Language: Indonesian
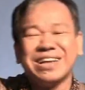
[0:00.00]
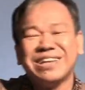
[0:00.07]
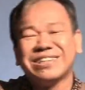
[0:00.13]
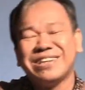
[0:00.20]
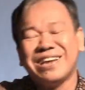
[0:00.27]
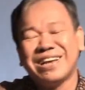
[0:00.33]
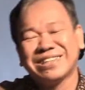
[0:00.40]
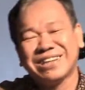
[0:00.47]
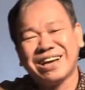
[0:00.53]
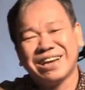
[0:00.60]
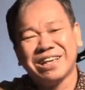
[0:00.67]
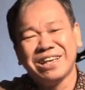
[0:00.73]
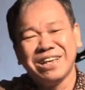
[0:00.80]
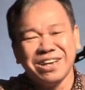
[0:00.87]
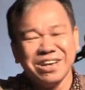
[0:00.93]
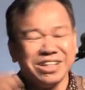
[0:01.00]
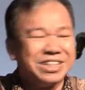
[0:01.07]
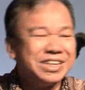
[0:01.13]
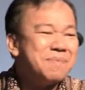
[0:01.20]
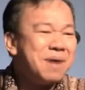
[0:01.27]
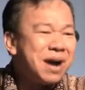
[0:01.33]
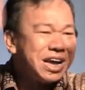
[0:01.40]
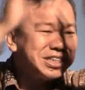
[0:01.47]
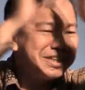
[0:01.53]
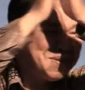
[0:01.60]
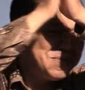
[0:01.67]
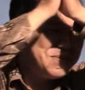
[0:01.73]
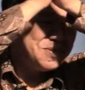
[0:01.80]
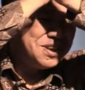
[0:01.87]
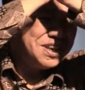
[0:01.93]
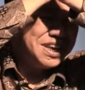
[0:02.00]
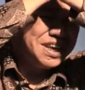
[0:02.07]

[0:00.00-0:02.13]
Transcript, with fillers: senang sekali. Terima kasih Pak Budi.